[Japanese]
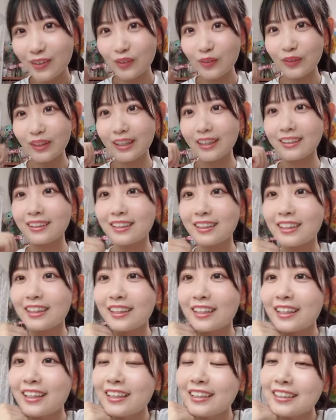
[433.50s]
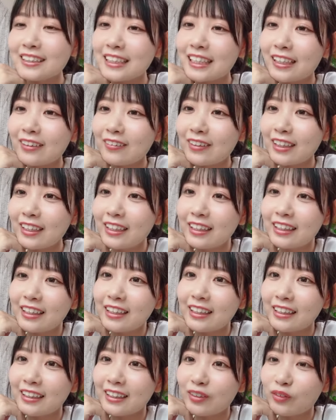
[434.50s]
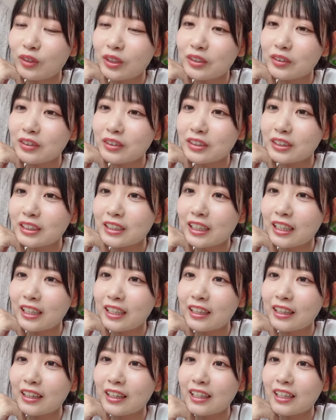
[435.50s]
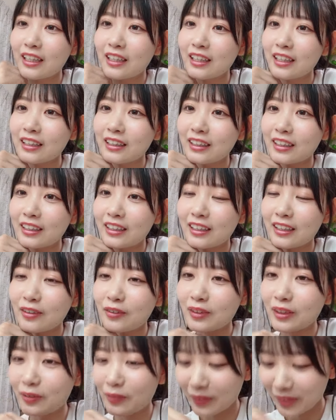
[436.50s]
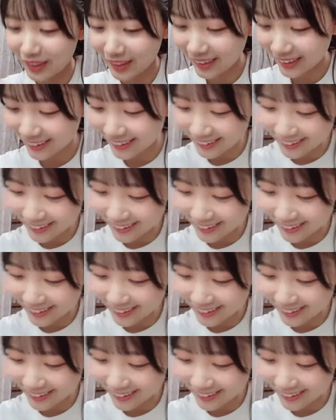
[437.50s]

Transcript: く分かったねケースかわいいってなってワクワクして帰ってあれだったんだろうなわら